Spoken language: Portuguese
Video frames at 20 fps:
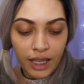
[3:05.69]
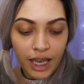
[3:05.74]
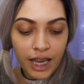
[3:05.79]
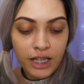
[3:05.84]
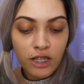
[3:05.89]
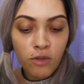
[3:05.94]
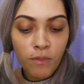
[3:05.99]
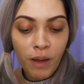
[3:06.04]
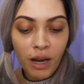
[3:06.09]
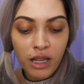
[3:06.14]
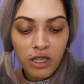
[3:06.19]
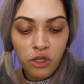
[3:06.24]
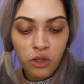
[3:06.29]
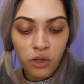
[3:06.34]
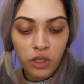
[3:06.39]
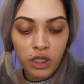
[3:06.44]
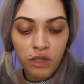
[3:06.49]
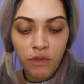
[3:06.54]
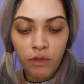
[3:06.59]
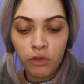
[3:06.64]
E as
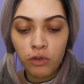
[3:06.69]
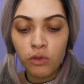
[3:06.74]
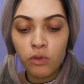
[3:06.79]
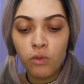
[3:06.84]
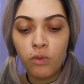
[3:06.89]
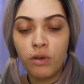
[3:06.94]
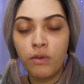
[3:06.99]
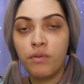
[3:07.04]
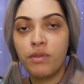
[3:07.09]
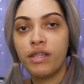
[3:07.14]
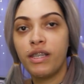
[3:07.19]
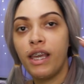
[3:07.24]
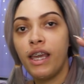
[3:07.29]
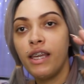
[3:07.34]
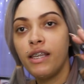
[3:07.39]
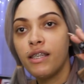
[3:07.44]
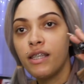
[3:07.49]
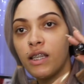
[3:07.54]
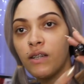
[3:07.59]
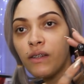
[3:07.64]
numerações vão do 1 ao
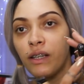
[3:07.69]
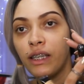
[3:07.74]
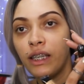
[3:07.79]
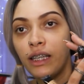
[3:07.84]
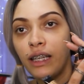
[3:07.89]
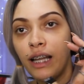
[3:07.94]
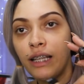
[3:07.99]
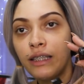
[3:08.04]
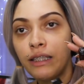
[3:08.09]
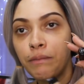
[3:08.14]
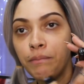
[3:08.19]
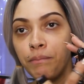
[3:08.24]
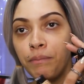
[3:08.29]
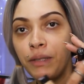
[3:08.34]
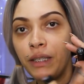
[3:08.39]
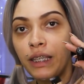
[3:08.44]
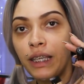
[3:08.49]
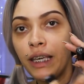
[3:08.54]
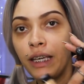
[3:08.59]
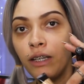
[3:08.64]
6, estão aqui na
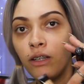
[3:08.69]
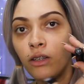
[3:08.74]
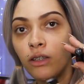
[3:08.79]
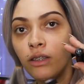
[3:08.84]
tampinha,